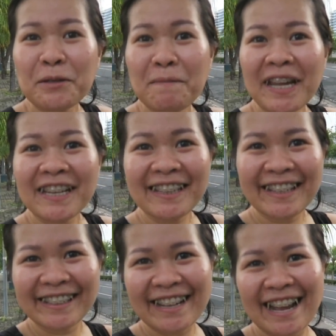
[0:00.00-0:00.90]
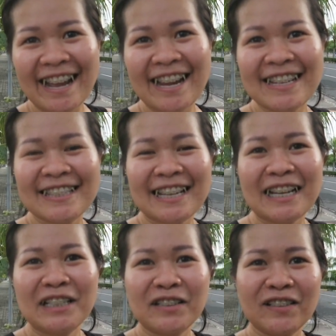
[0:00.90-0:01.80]
We made it here guys
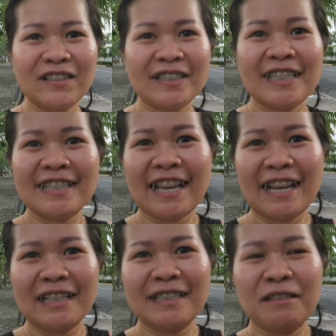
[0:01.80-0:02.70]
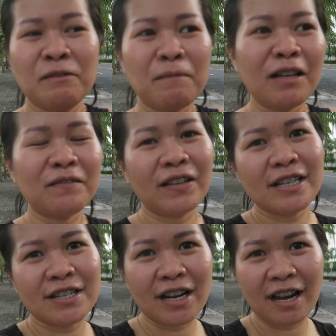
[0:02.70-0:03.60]
sa ano, seaside, Mall of
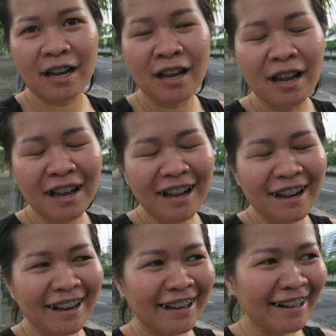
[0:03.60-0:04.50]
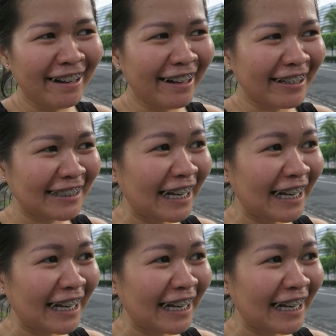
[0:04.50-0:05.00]
Asia. Relax!